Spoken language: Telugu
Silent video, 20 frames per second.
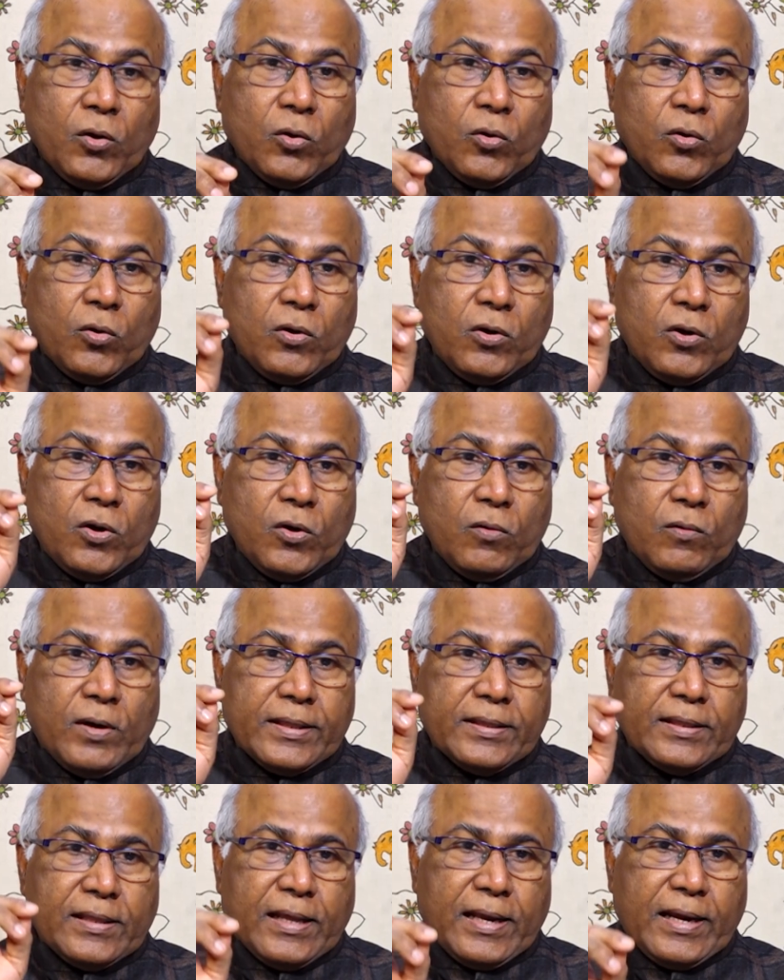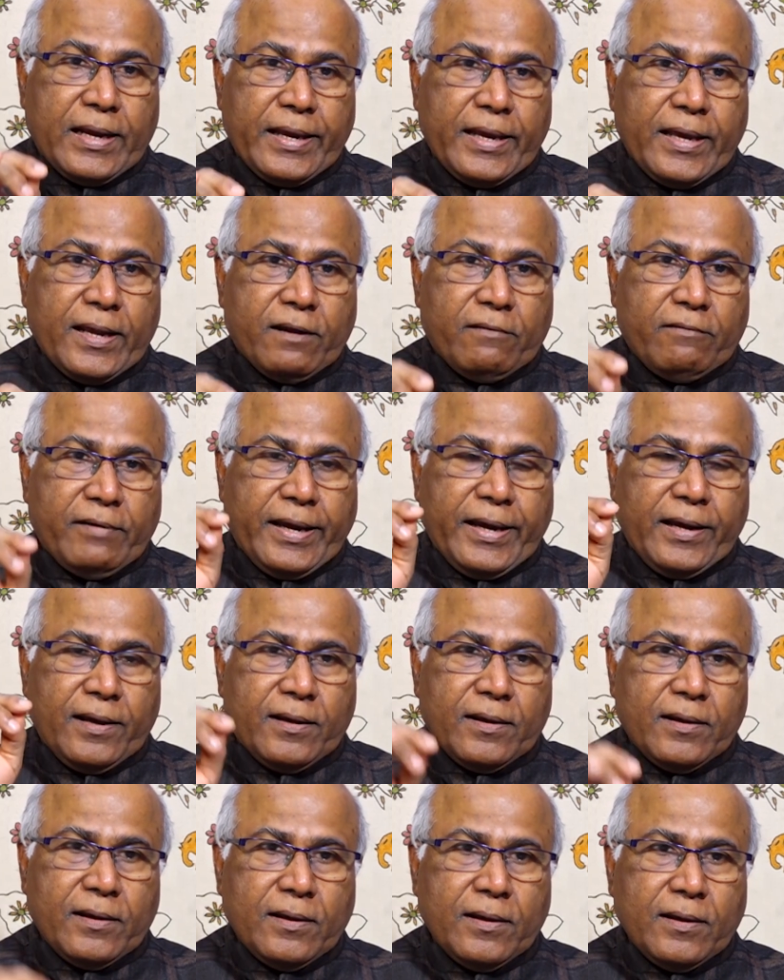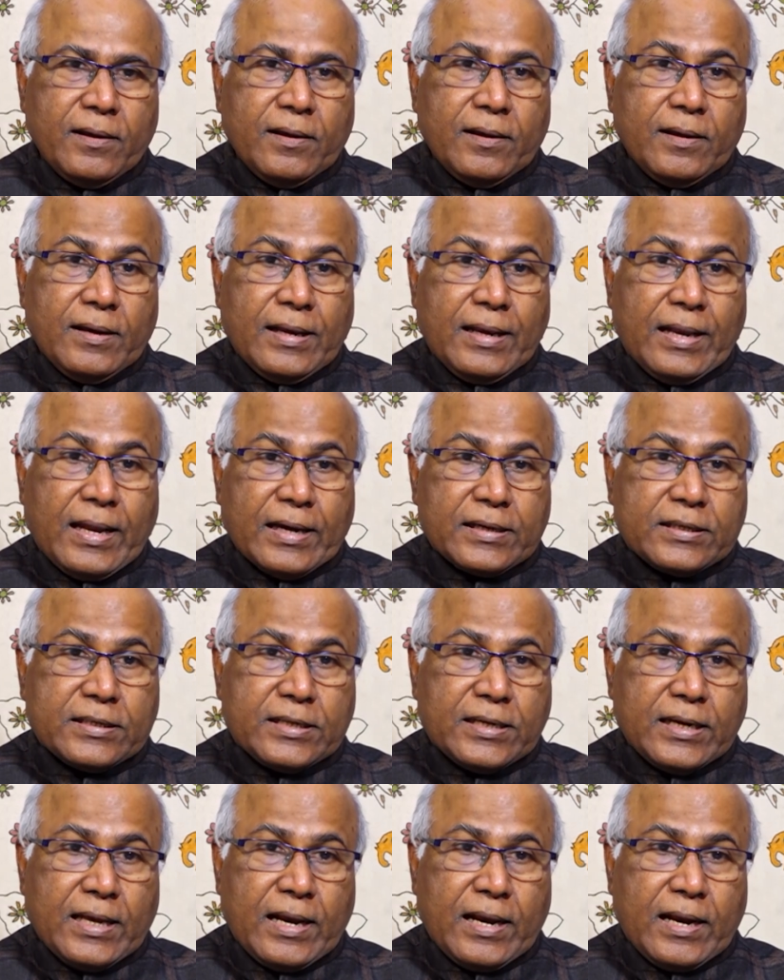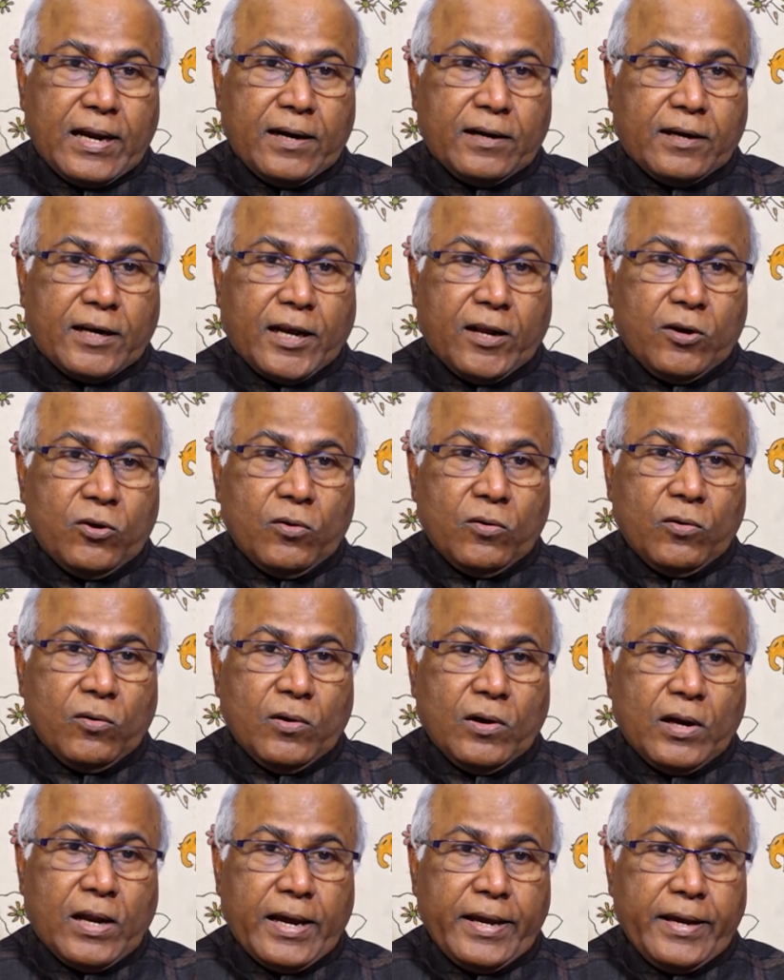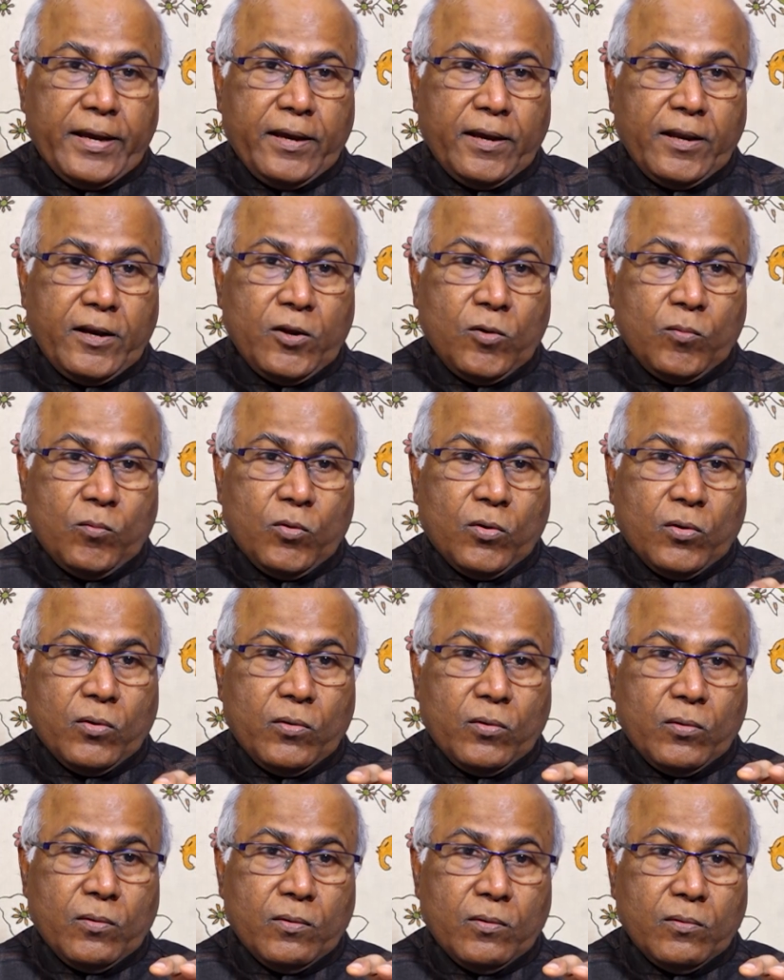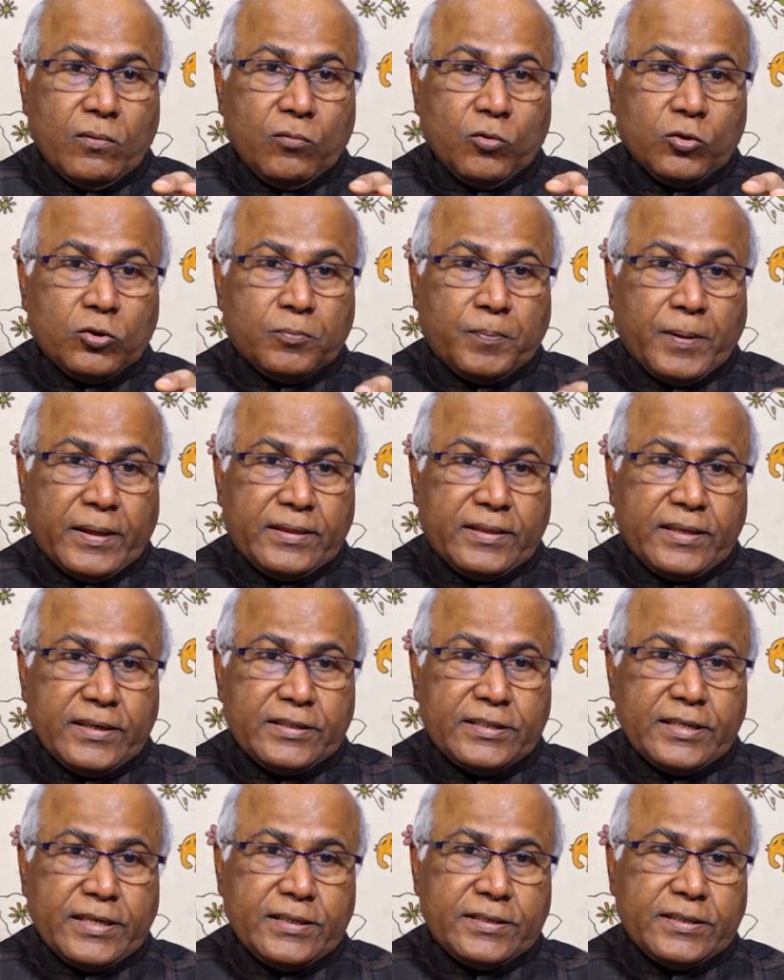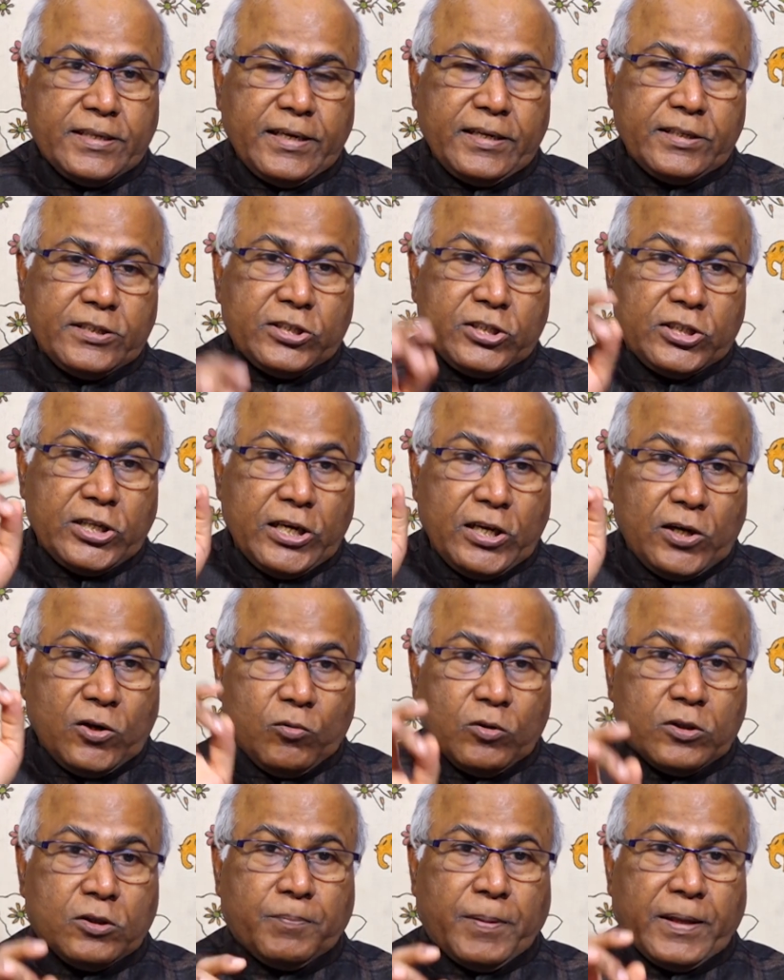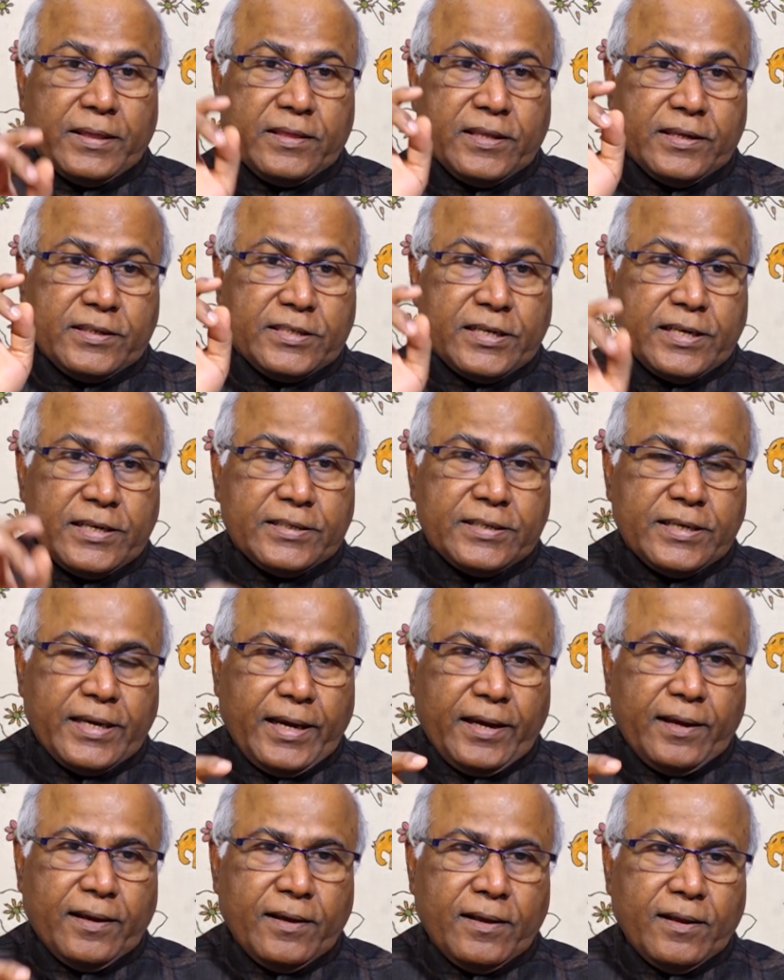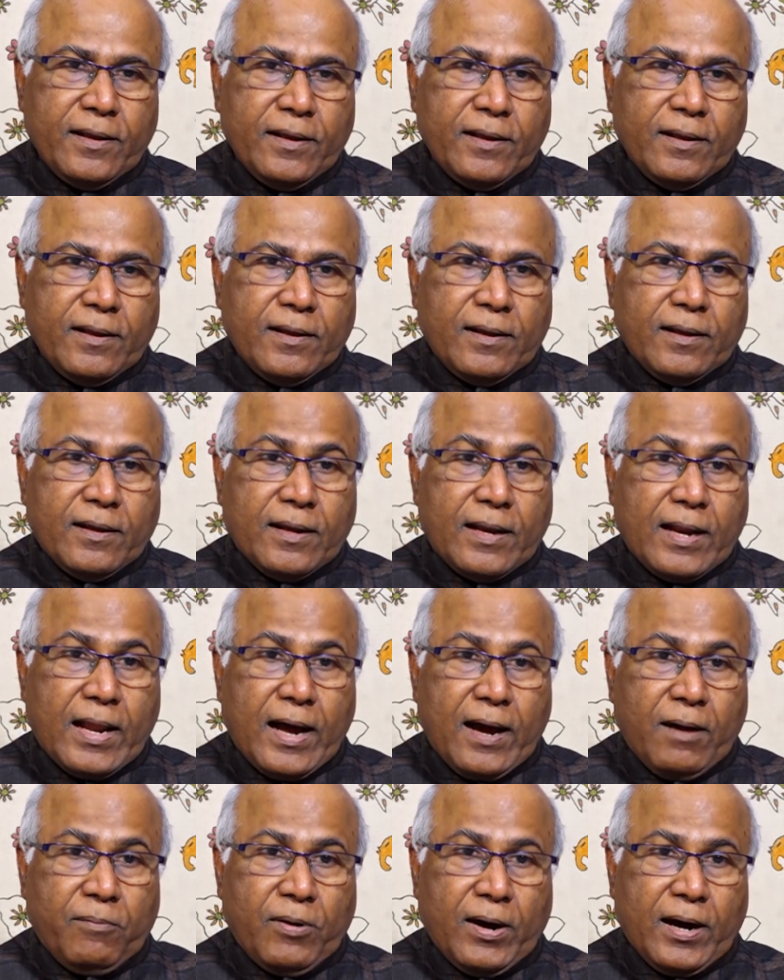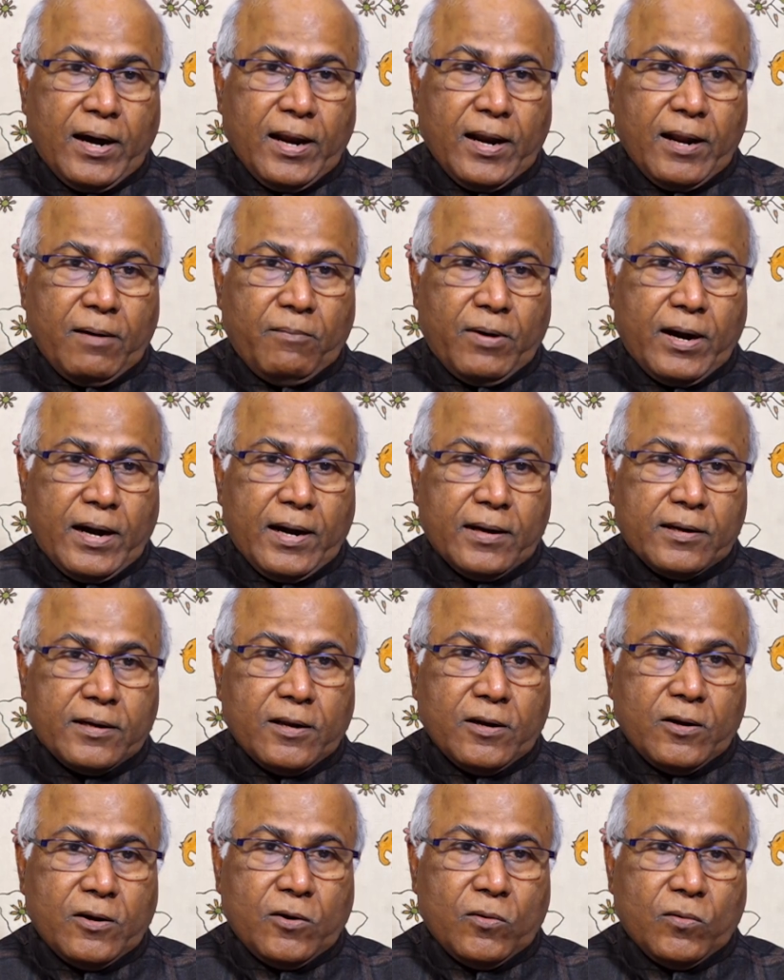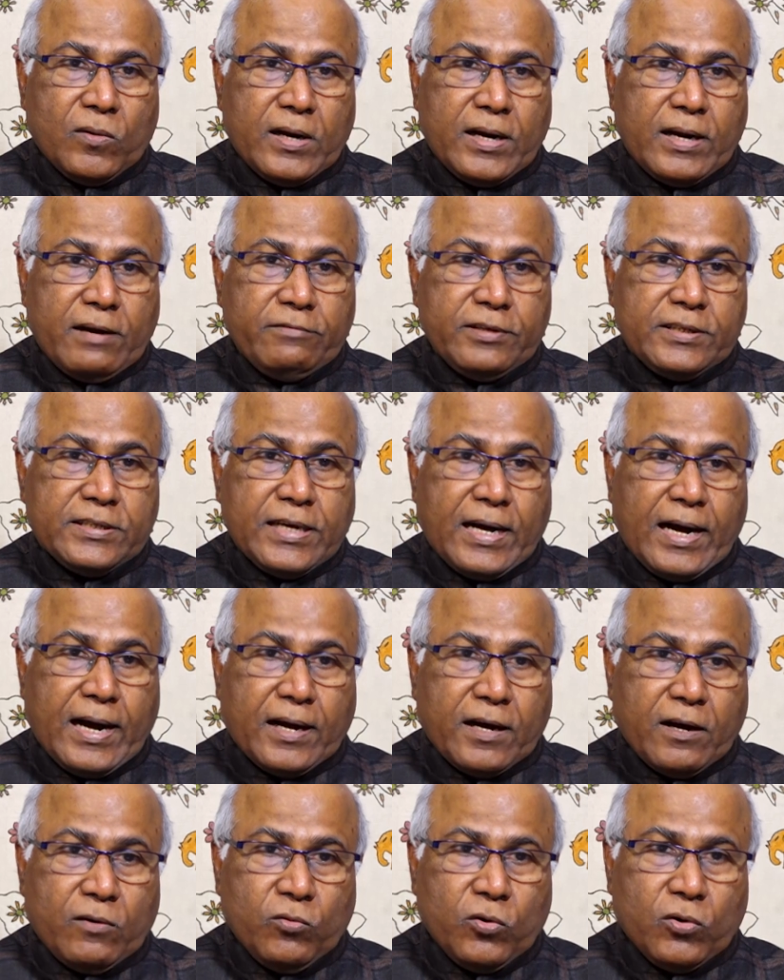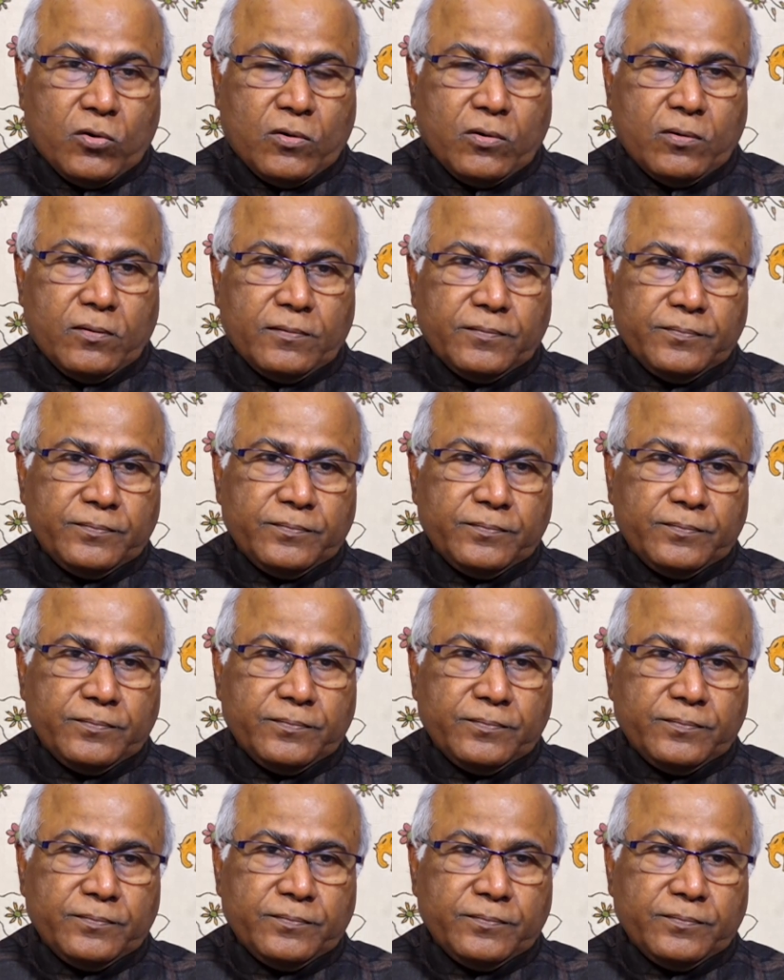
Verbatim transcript: రెండు వందల ఇరవై లక్షల టన్నుల ఇనుము ఉత్పత్తి చేసి స్టీల్ ఉత్పత్తి చేసి లాభాల బాటలో ఉన్న విశాఖ ఉక్కు